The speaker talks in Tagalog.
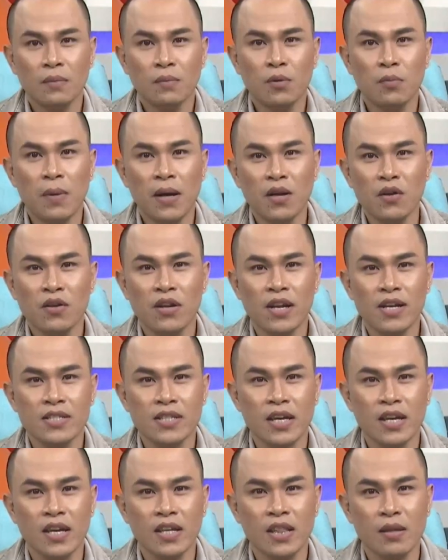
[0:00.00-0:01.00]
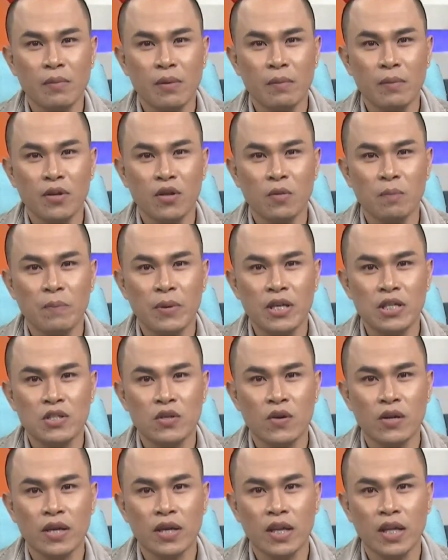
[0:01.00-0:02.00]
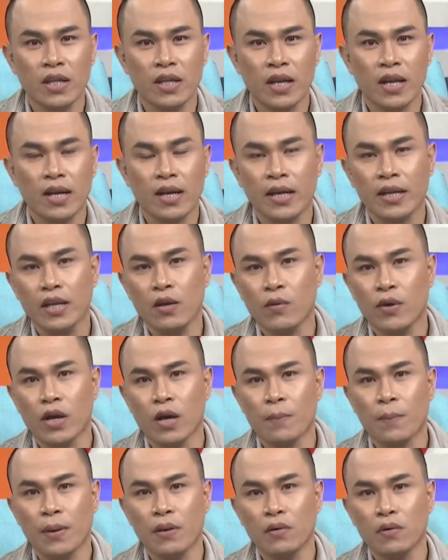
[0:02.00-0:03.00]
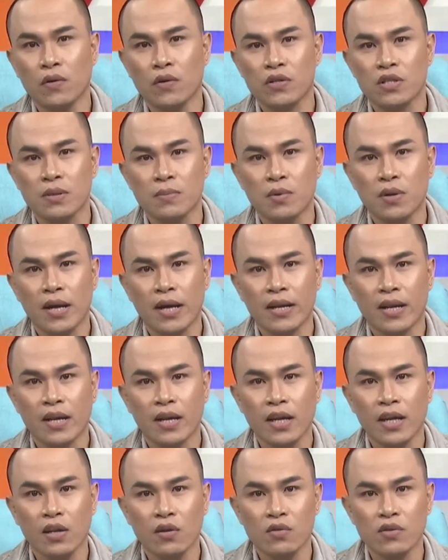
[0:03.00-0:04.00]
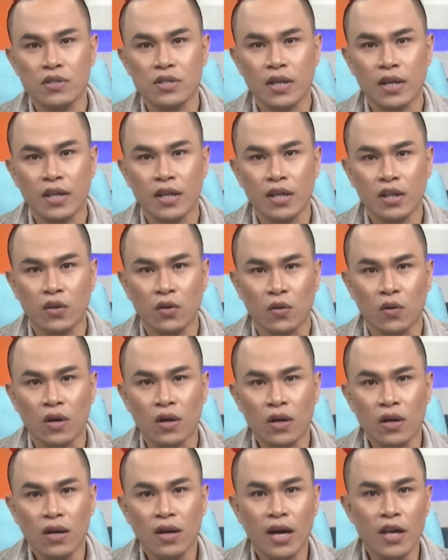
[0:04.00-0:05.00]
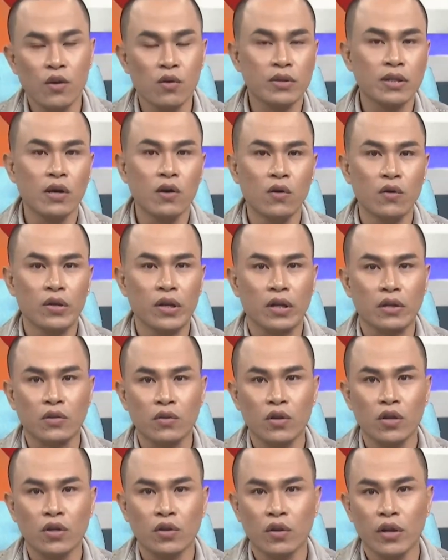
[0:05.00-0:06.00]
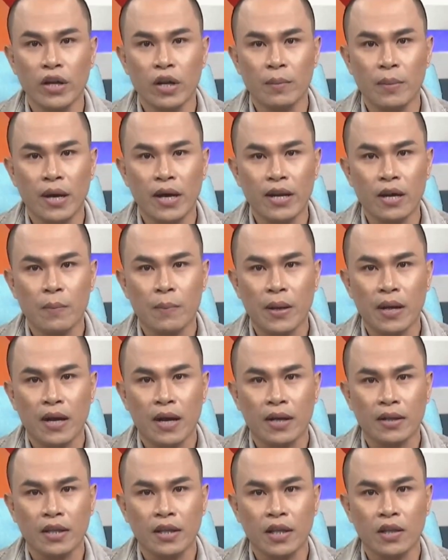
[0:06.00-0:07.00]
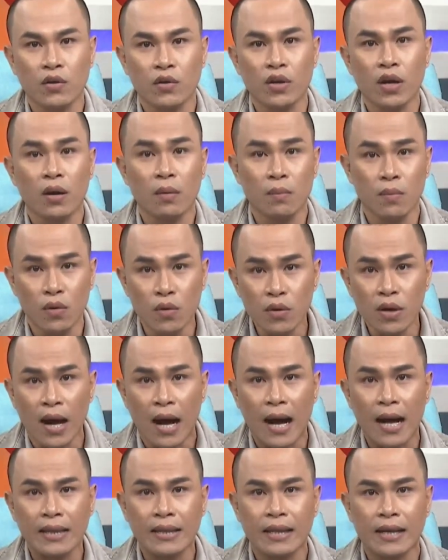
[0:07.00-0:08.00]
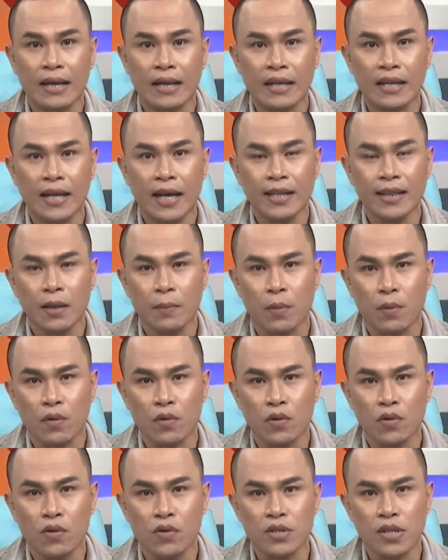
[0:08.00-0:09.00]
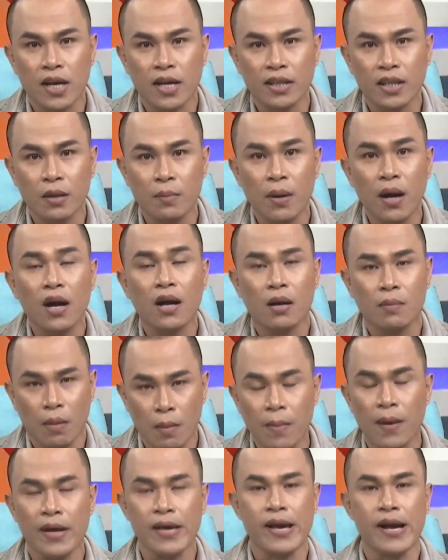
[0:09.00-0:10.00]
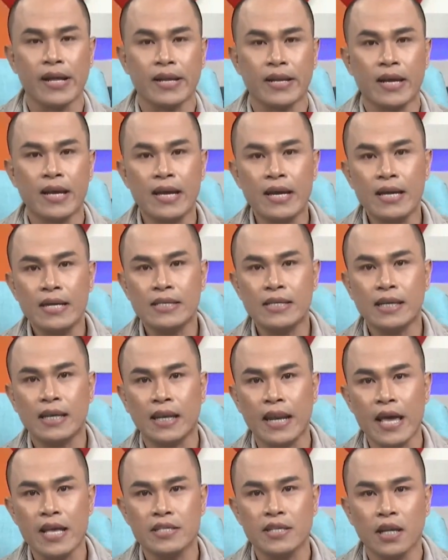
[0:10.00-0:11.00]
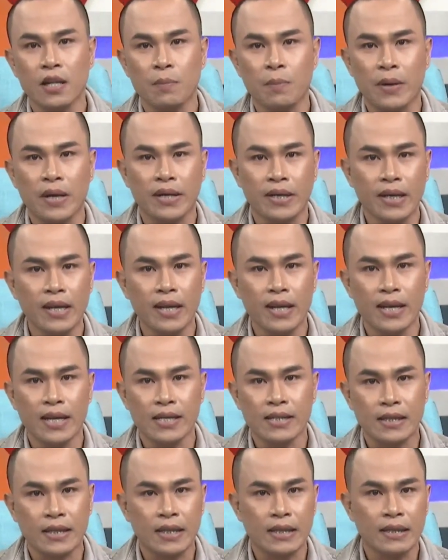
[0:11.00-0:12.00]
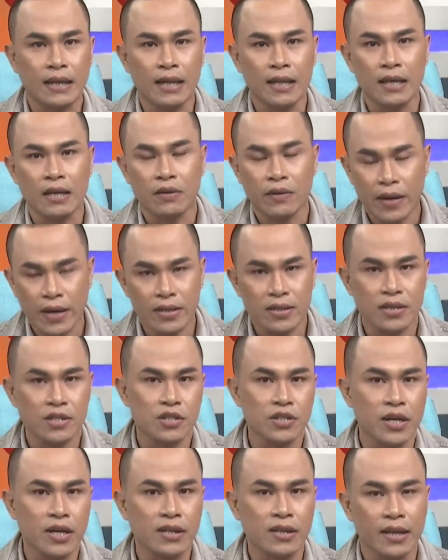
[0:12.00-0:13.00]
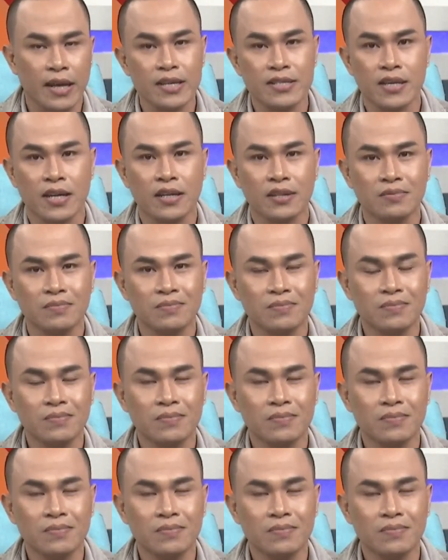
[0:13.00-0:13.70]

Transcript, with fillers: Pumalo na sa higit 5 milyong piso ang kinita ng kaniwa ng Pangulo simula ng ilunsad ito. Ngayong taon, tuloy-tuloy naman ang paghahati dito ng mura at dekalidad na produkto sa ating mga kababayan. Si Clazel Pardilia sa Detalya Rise and Shine Clazel.